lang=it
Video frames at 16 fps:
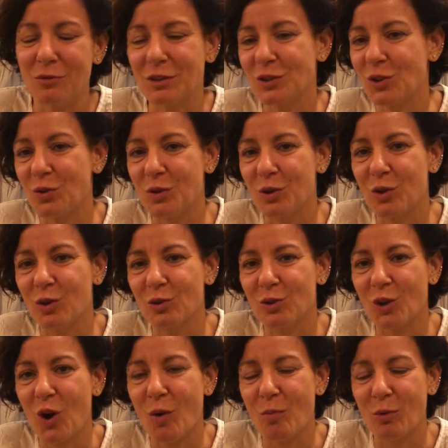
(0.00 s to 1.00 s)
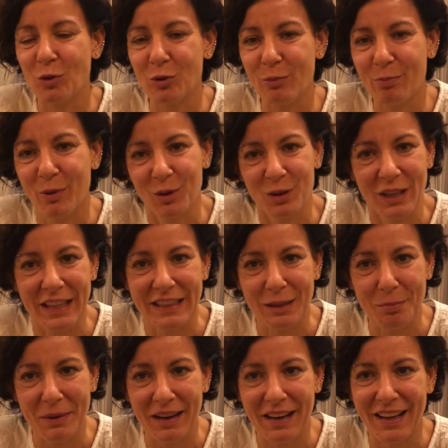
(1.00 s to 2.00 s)
questo è un incontro molto
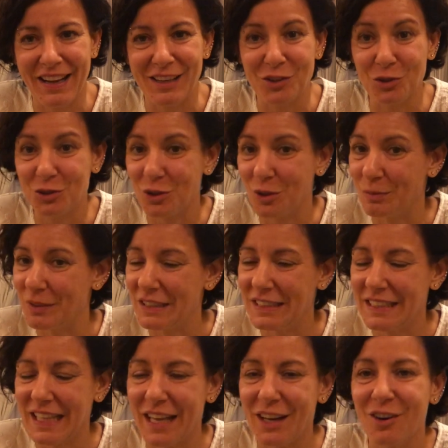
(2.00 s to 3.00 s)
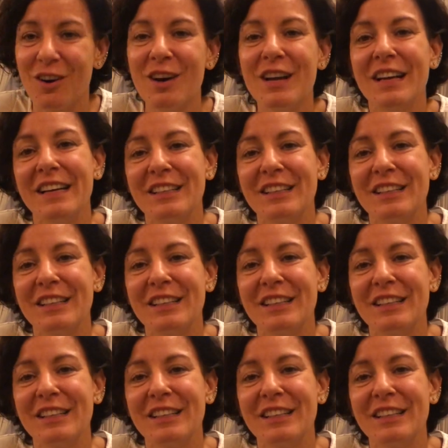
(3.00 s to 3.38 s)
importante per il nostro Ministero.